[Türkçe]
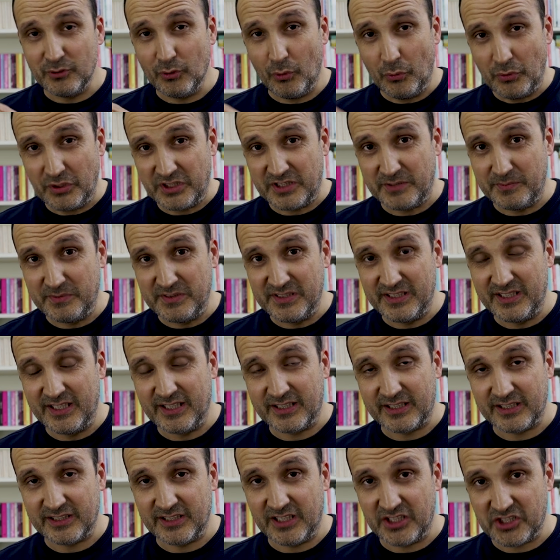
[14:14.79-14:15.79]
bin 12 bin
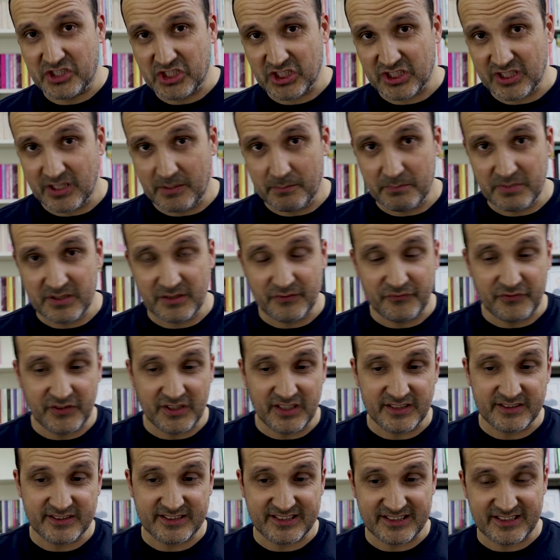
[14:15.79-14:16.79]
liraya kadar çıkan bir
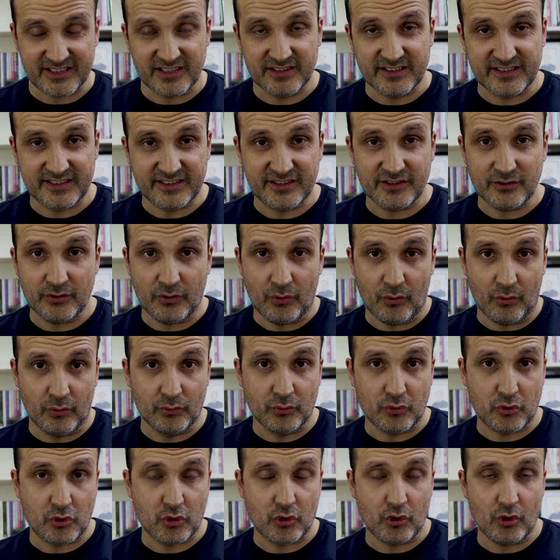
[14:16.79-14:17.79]
fiyat skalası
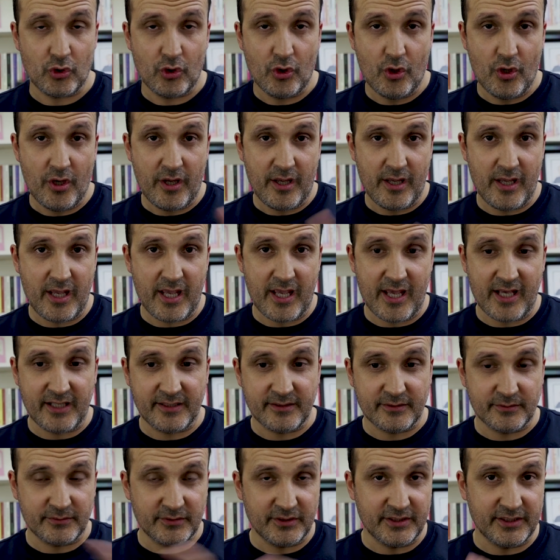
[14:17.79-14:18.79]
oluşuyor.
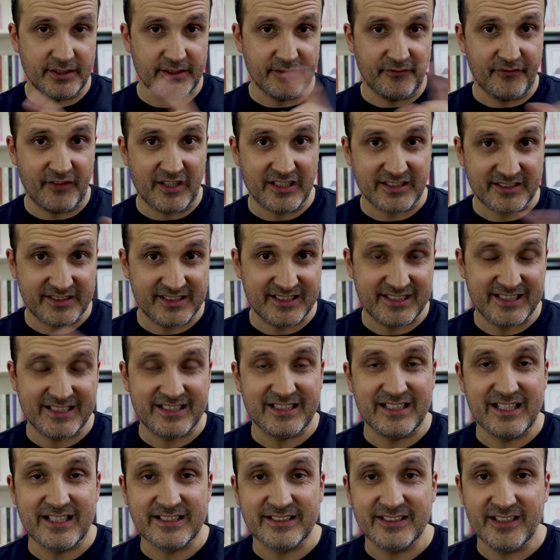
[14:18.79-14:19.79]
Eğer e, farklı
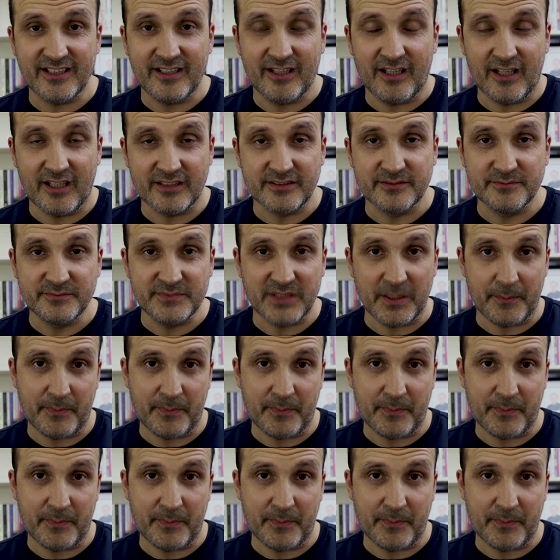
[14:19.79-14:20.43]
kitlerde alım